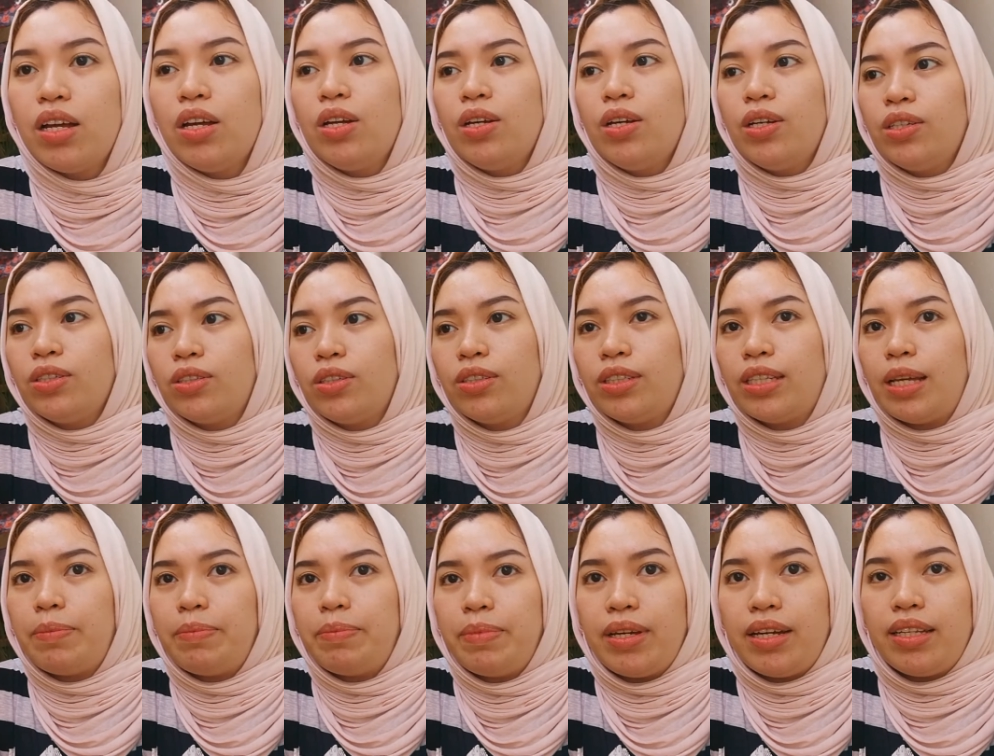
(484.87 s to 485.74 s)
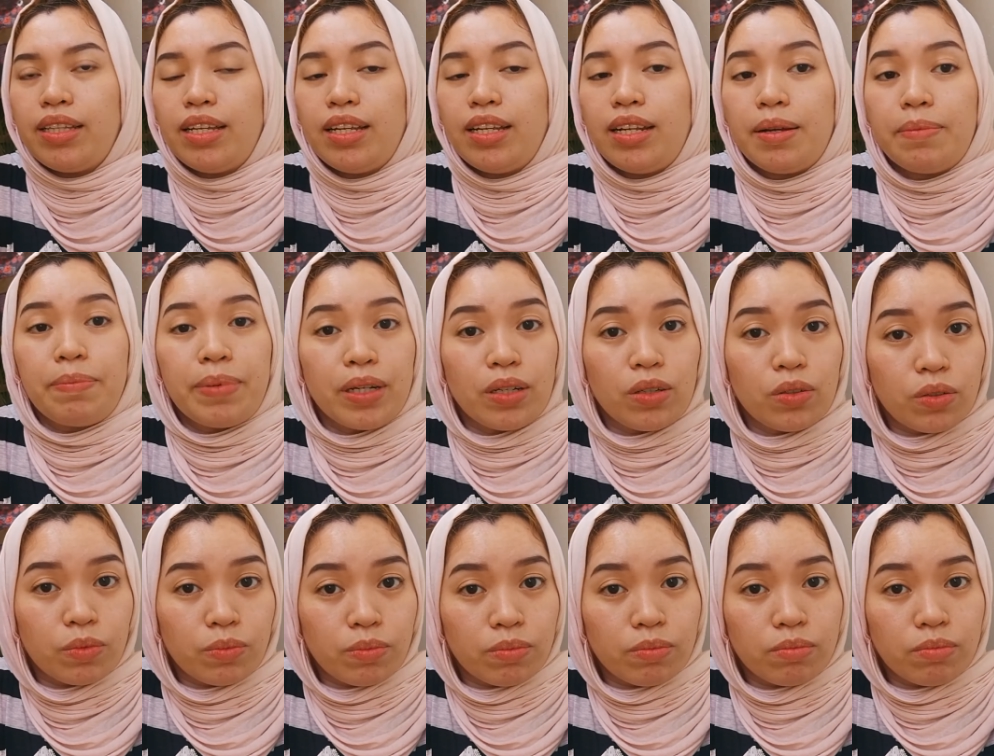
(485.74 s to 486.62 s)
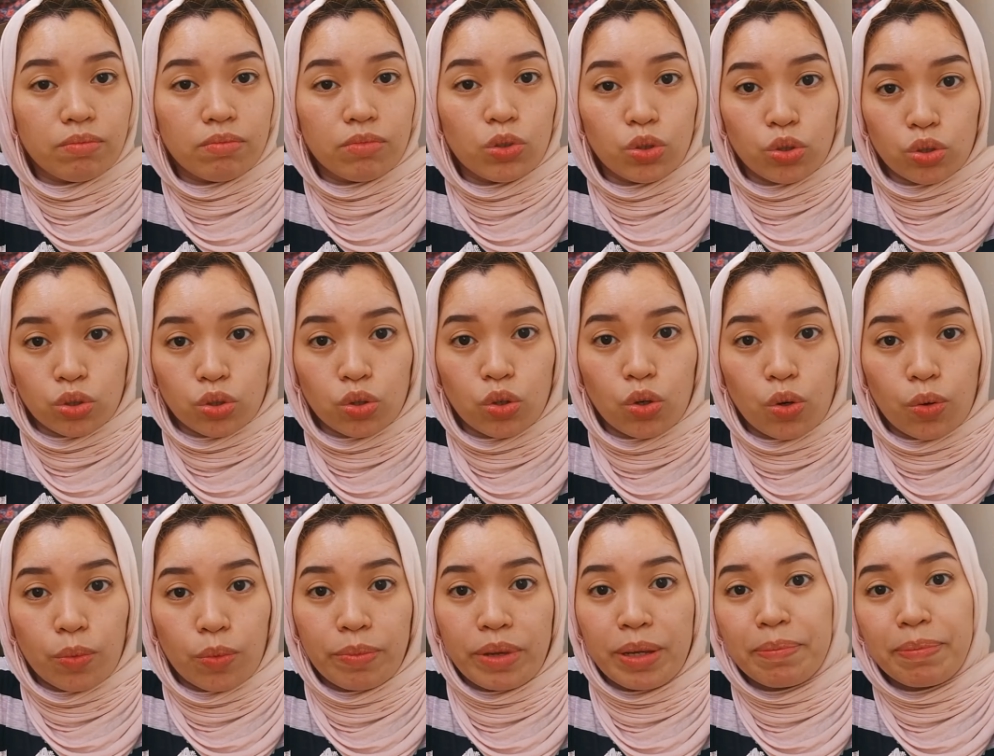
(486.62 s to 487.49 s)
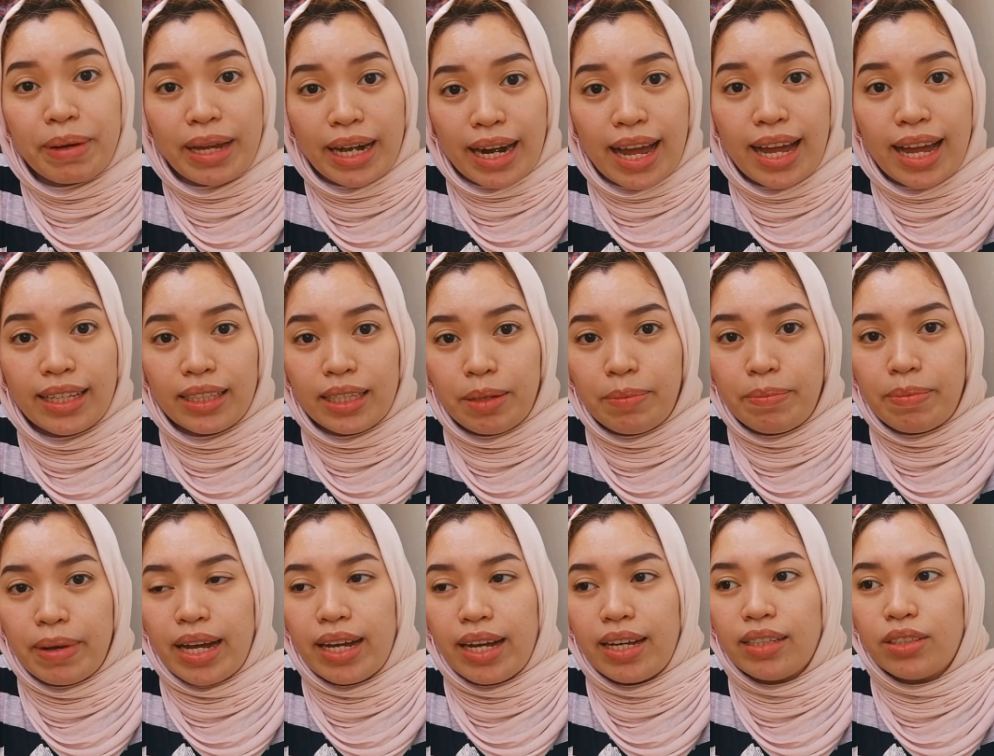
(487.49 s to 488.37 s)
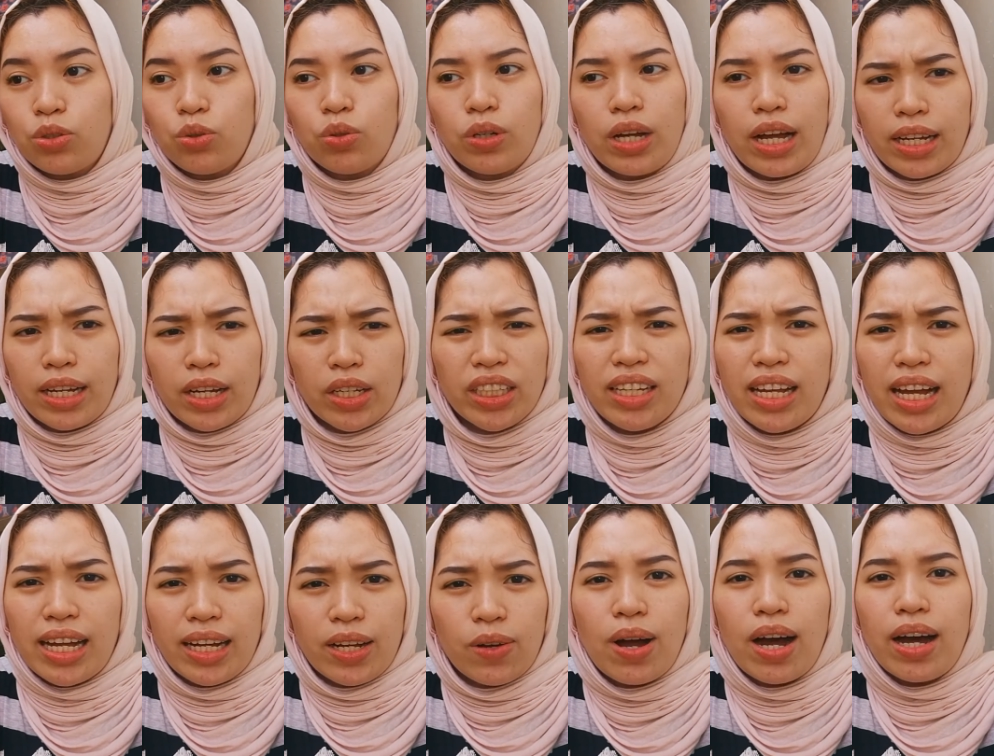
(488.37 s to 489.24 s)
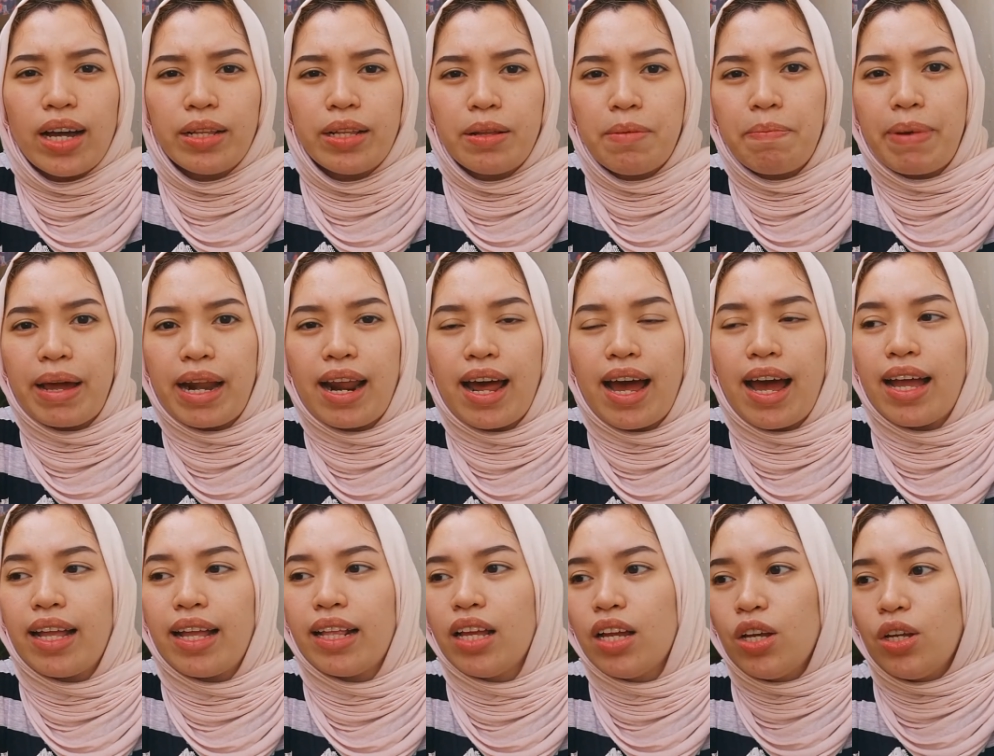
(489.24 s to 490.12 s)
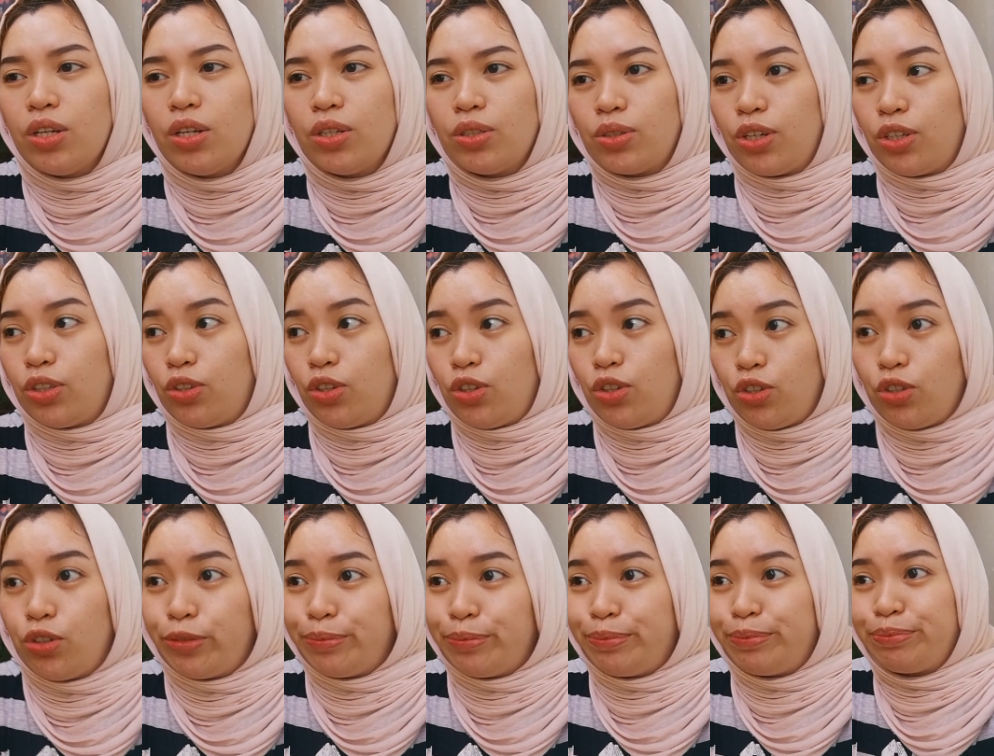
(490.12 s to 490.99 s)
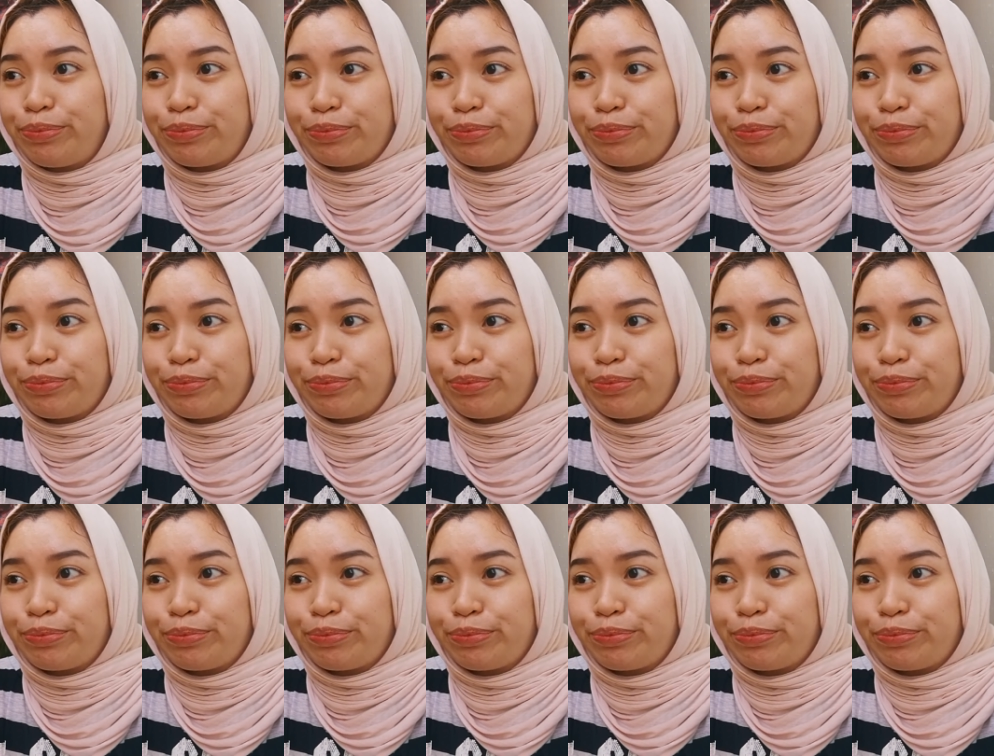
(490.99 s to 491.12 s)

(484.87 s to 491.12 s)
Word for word: So, sabi nga nila, pag gusto, may paraan, di ba? So, gagat gagawa ka ng paraan. So, ito yung,